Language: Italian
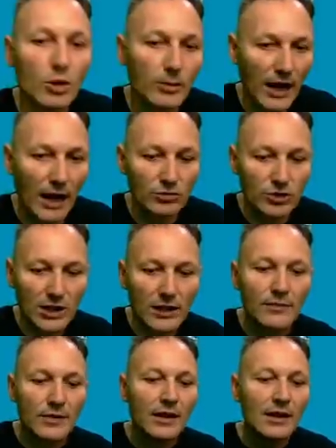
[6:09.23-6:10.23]
browser
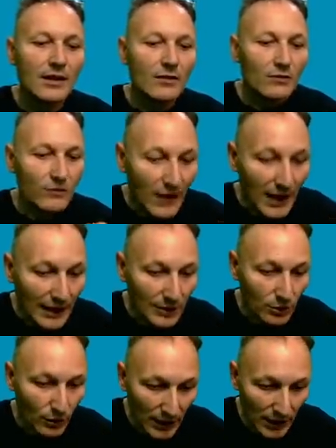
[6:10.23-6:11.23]

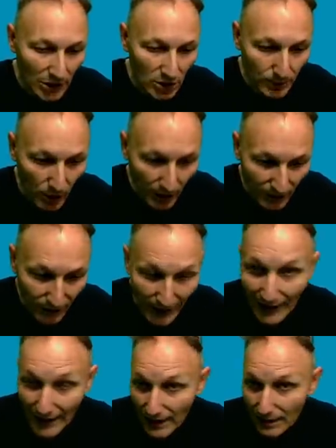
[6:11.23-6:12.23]
vado in esplora file